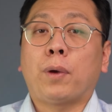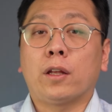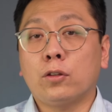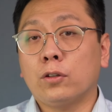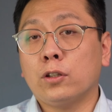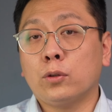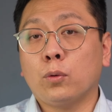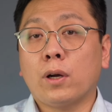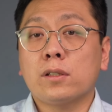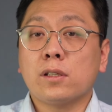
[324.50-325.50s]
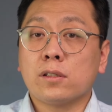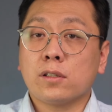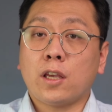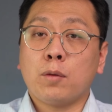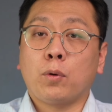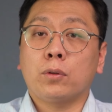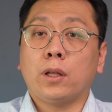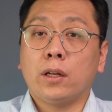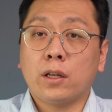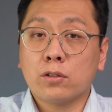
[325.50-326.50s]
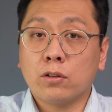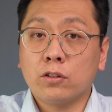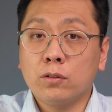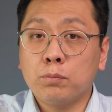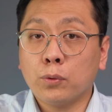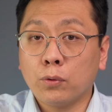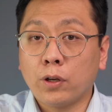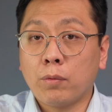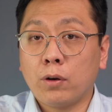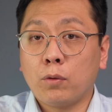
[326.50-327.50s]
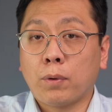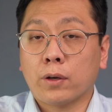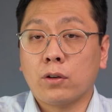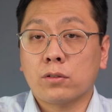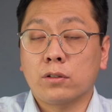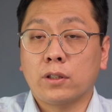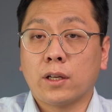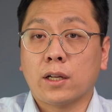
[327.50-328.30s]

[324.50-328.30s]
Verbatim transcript: 배터리 또한 6K 모델에서는 프로 레벨로 바뀌었을 때